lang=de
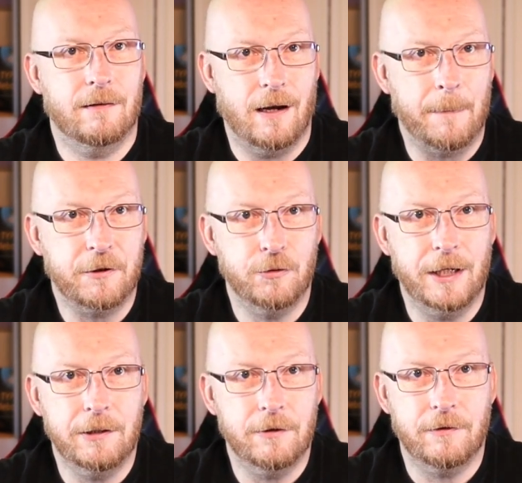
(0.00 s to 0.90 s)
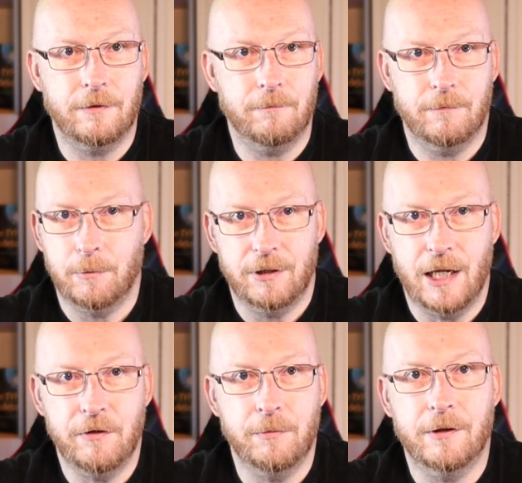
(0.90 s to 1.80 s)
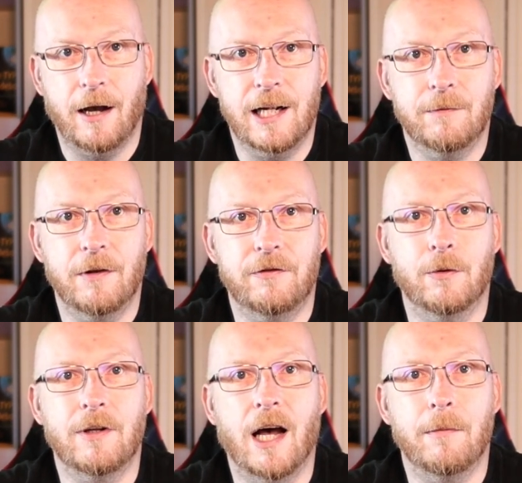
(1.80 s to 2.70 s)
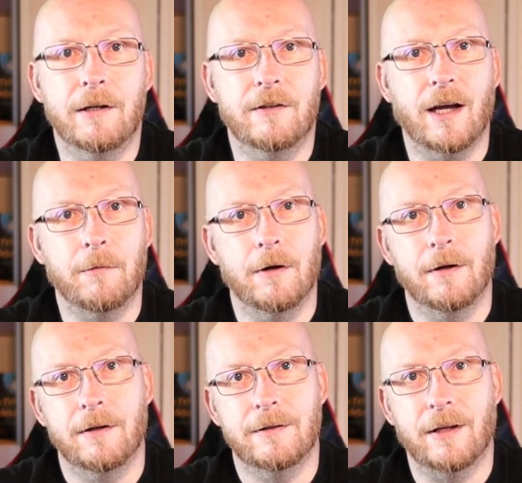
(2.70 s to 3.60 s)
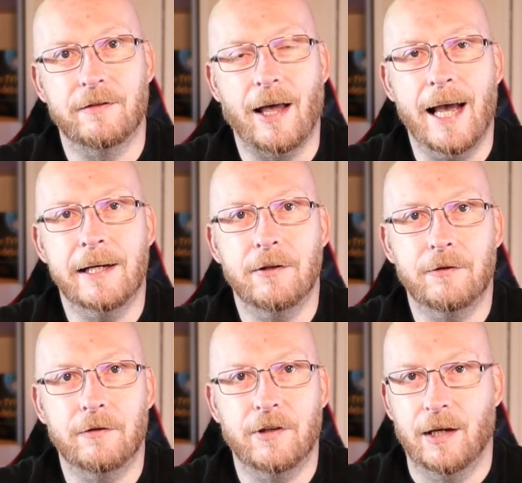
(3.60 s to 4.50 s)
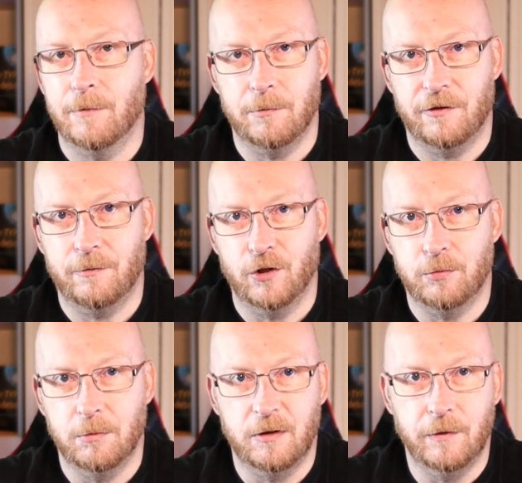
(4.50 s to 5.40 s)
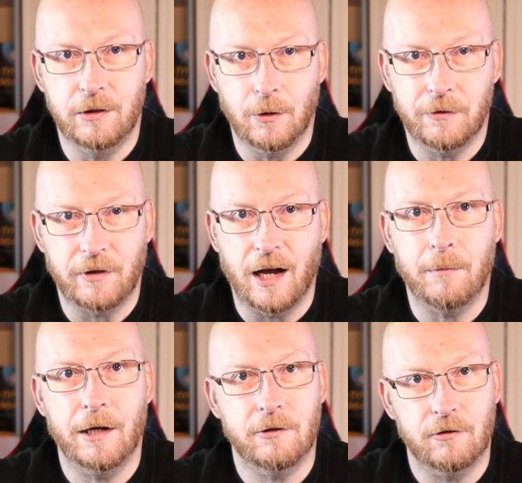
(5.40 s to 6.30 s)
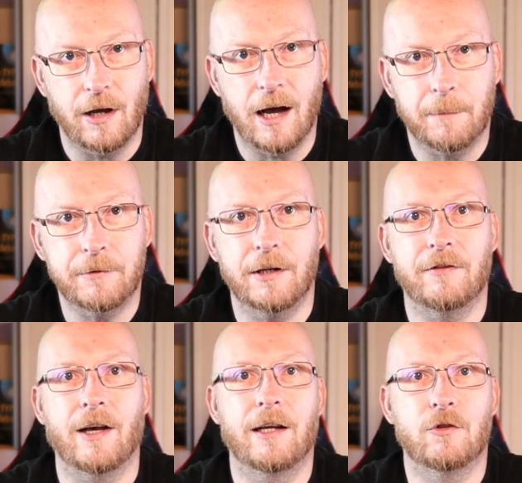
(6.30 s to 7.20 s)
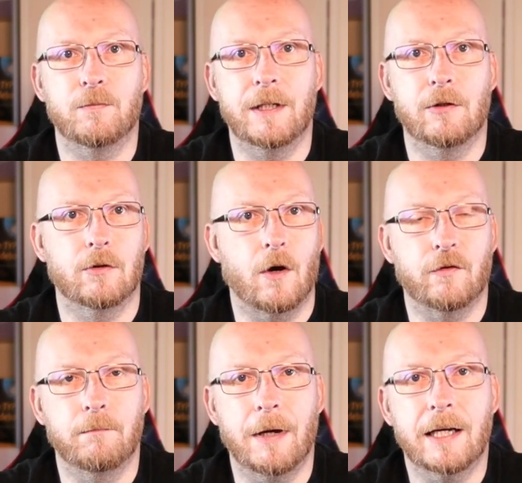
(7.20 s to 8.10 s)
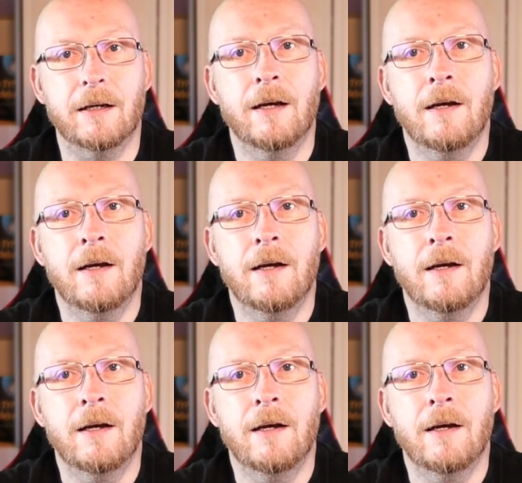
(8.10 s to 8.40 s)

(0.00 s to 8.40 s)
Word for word: upgradet, wenn man ewig mit der alten Version arbeitet, aber das eigene System, wenn man zum Beispiel mit Windows arbeitet, da Updates einspielt oder auf dem Mac,